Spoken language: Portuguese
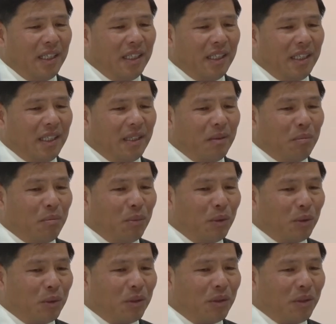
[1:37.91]
é,
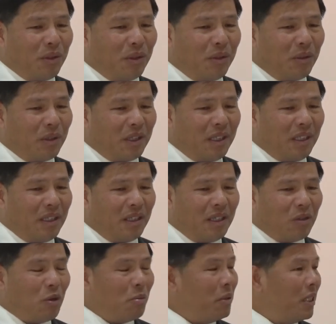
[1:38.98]
muito
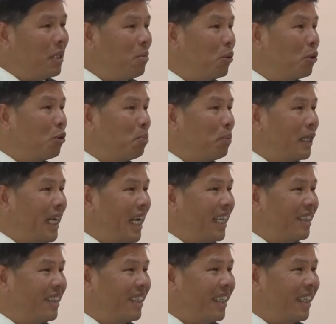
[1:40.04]
de comida muito
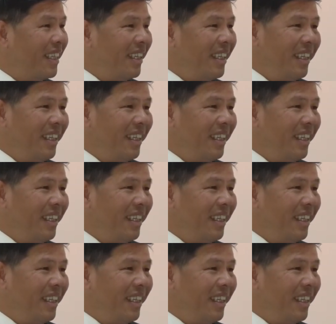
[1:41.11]
picante.